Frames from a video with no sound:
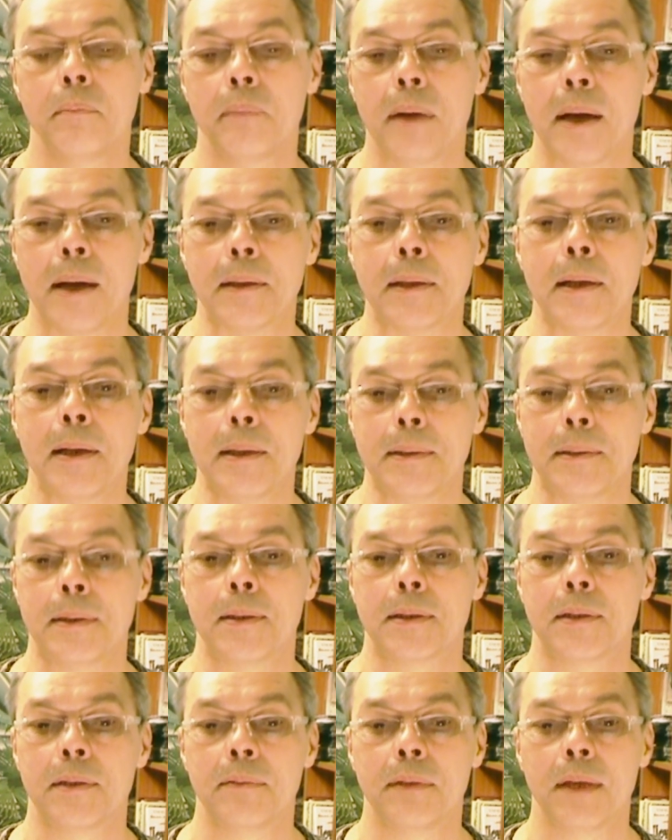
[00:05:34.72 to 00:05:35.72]
по этой
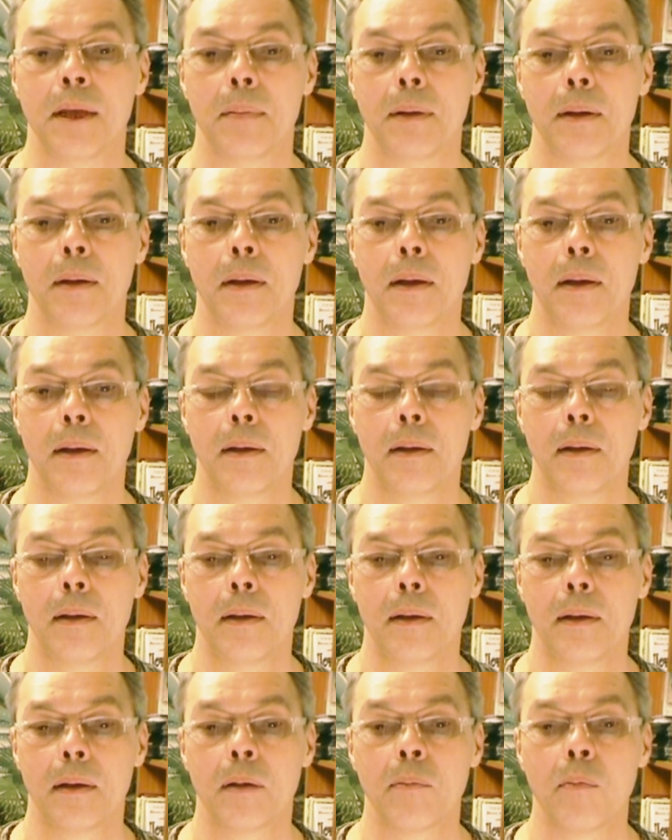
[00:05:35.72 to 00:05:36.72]
лестнице в небо,
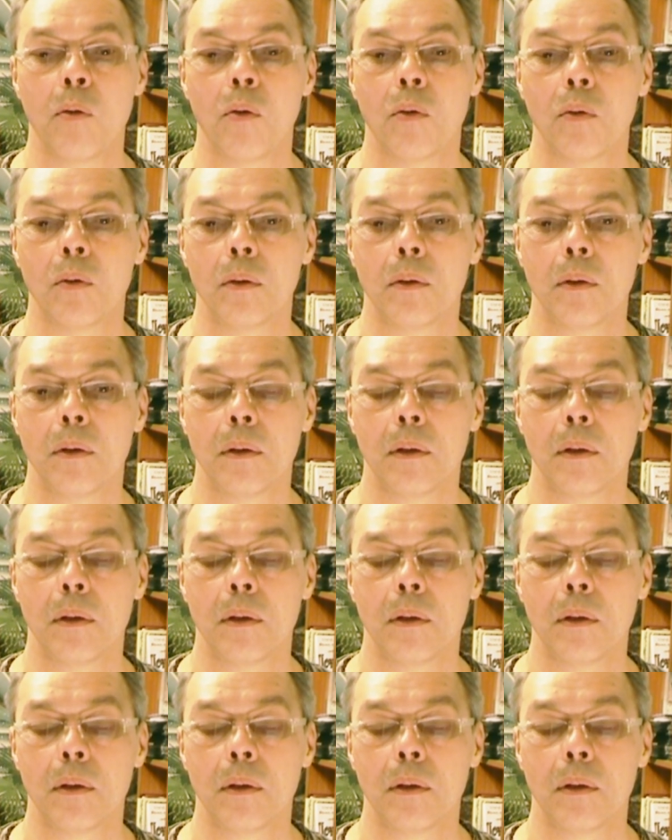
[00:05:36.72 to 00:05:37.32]
к Богу.